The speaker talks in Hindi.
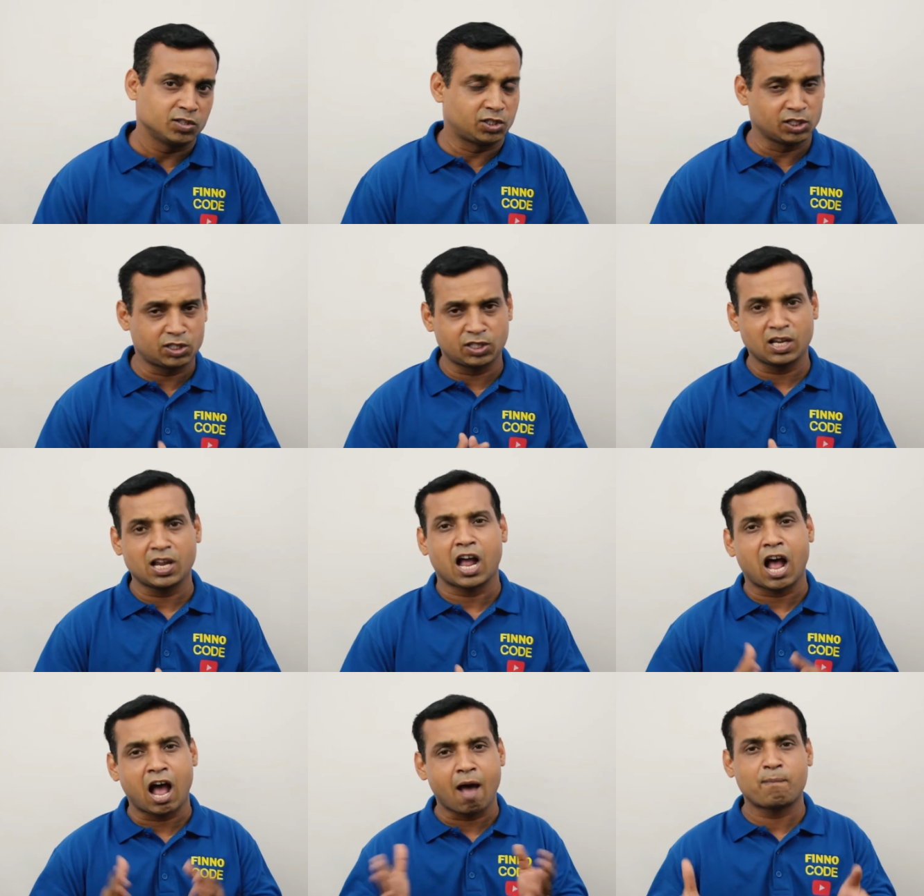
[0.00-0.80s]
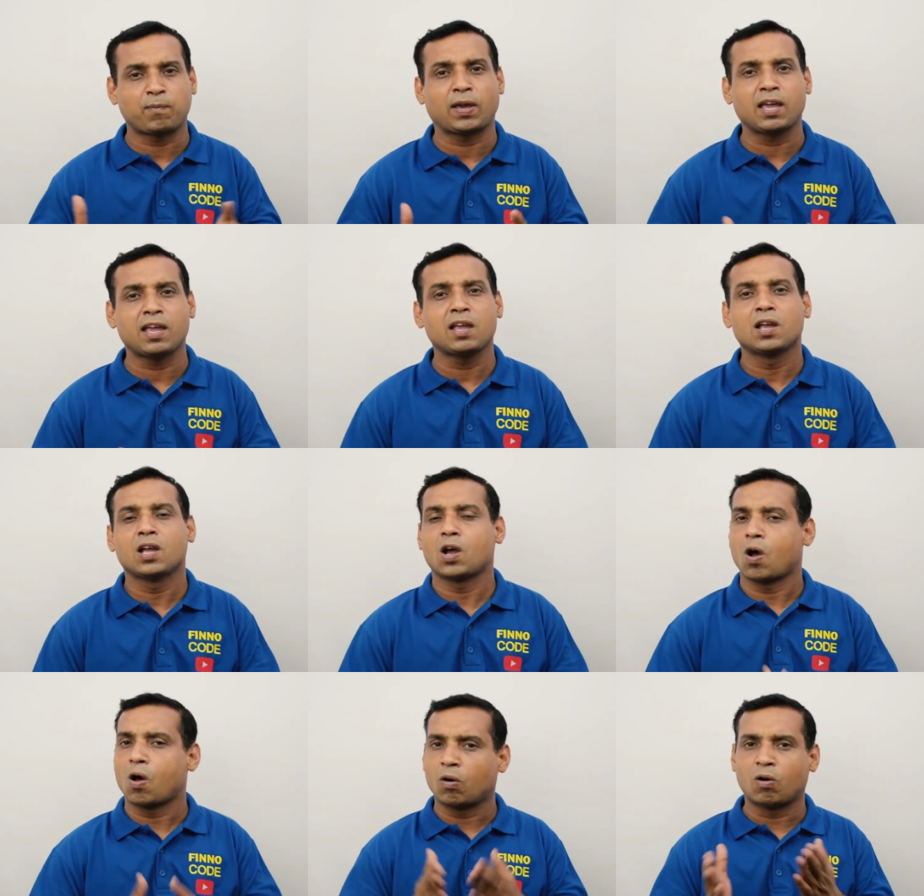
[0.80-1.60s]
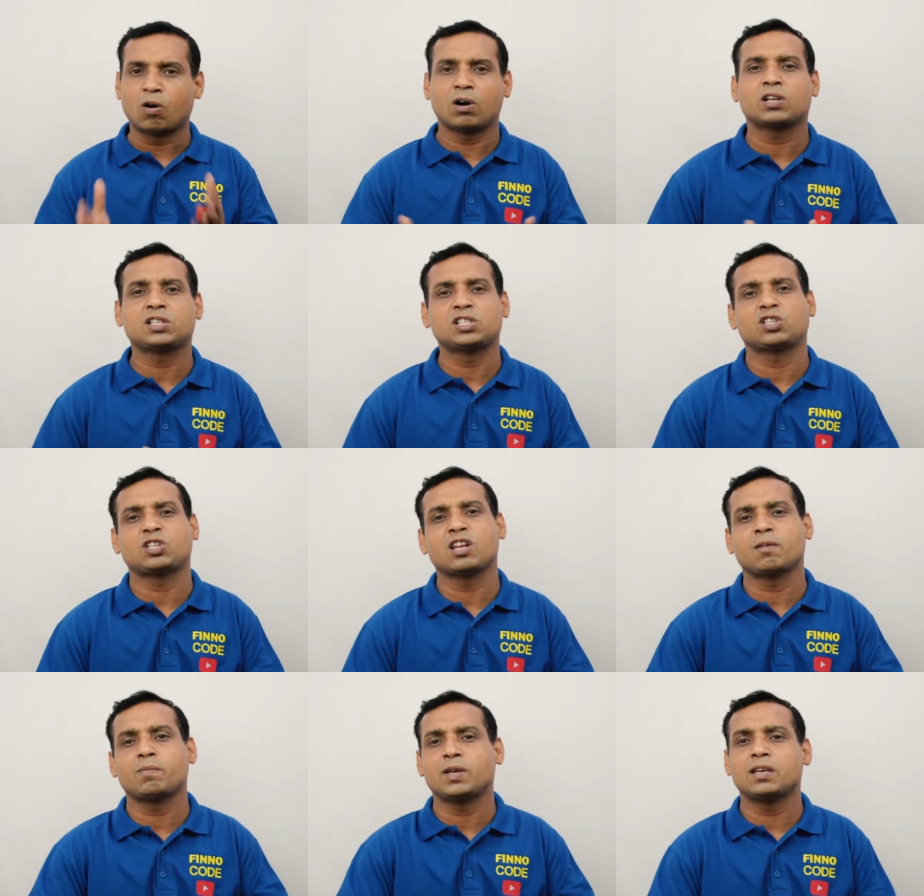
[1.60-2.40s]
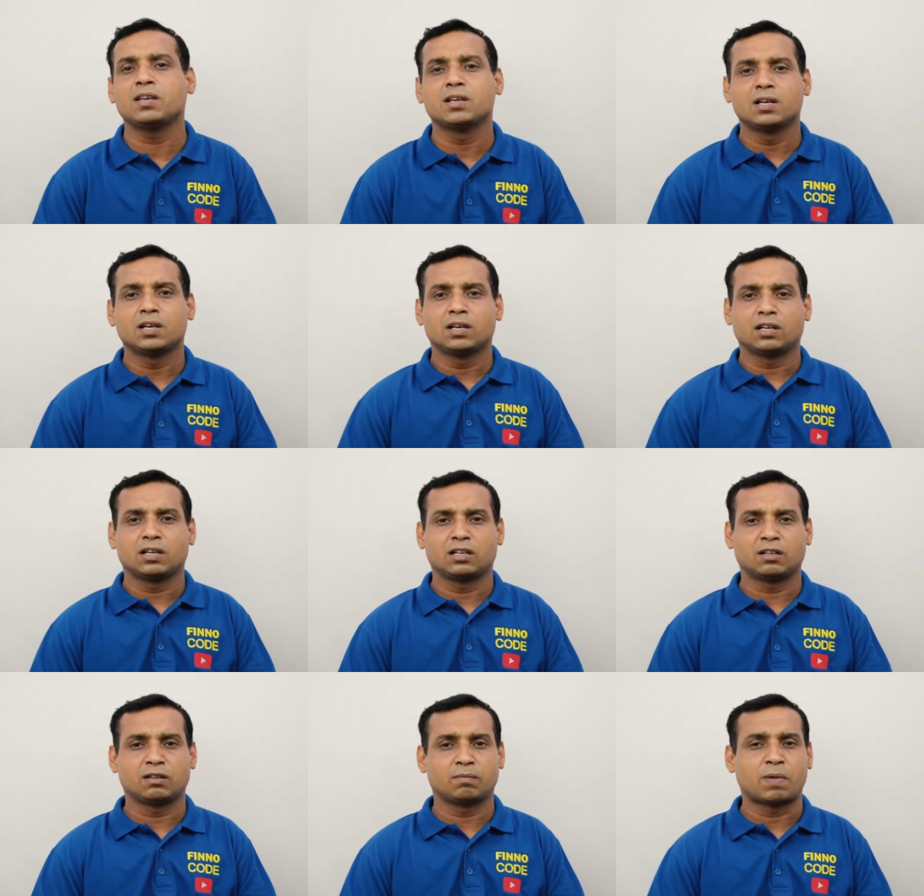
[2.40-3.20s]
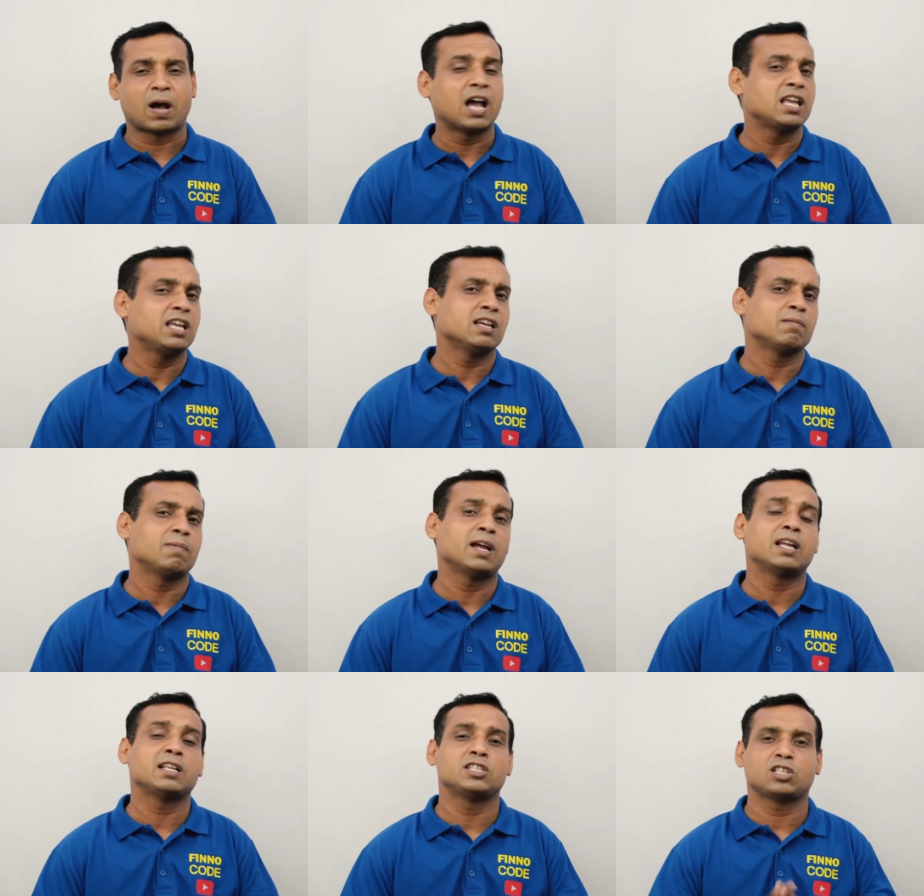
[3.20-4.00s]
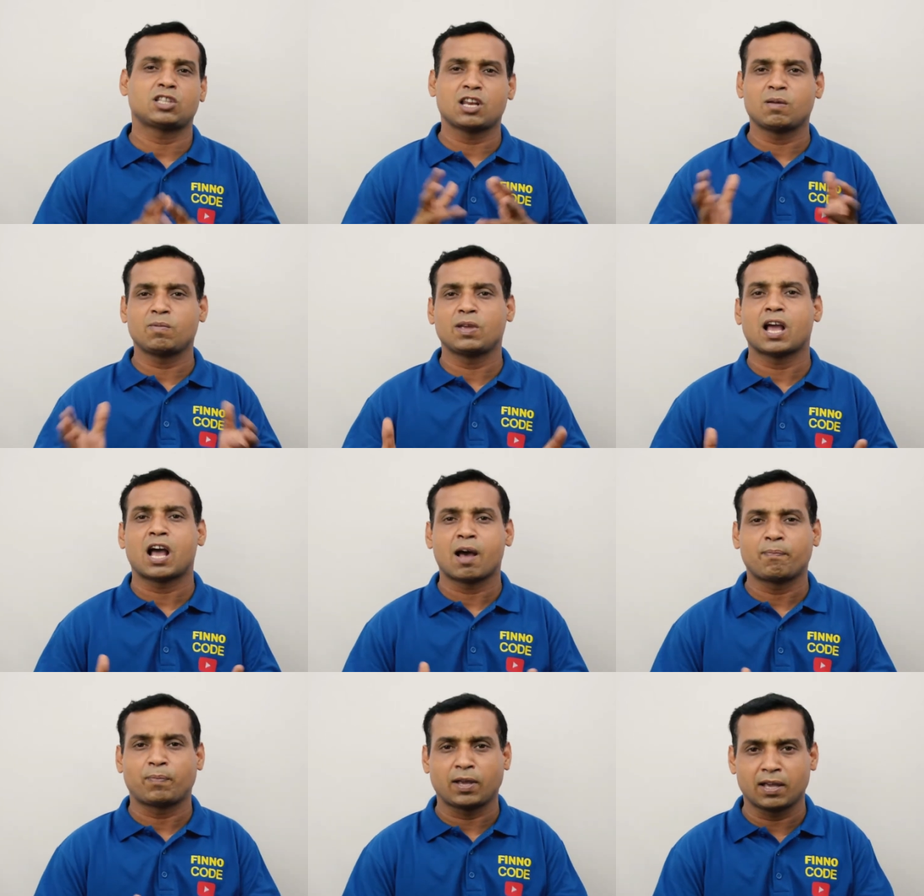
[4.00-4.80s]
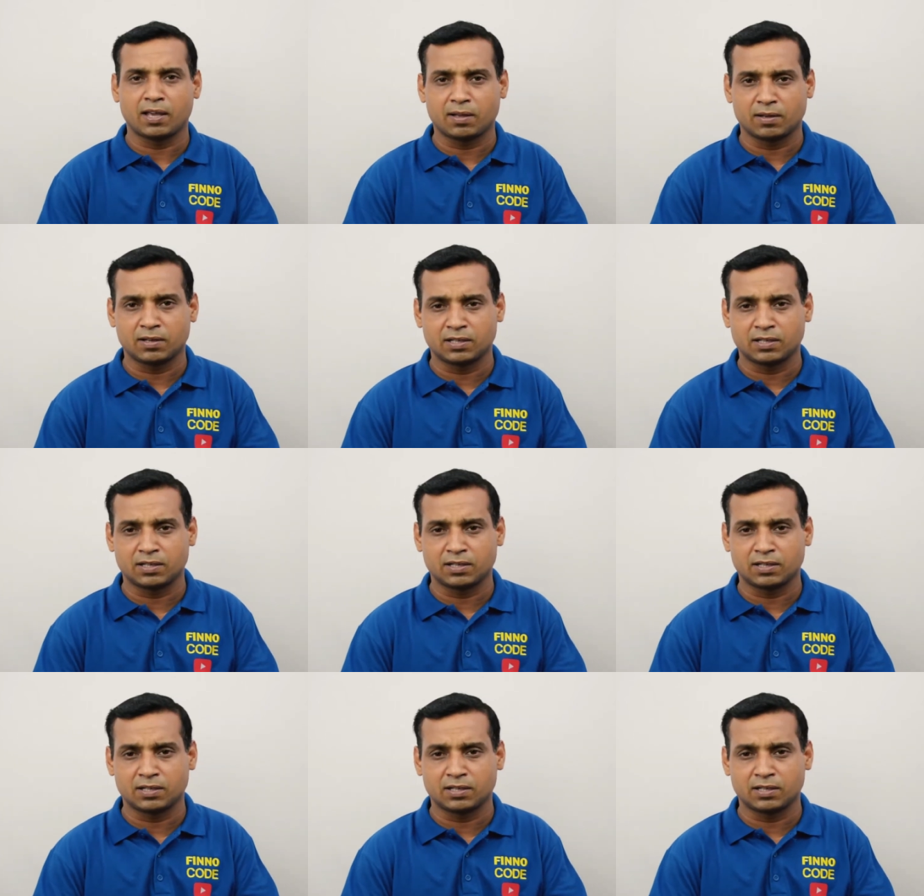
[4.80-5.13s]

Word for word: जिससे आपके और जितने भी भाई या बहन जितने भी आपके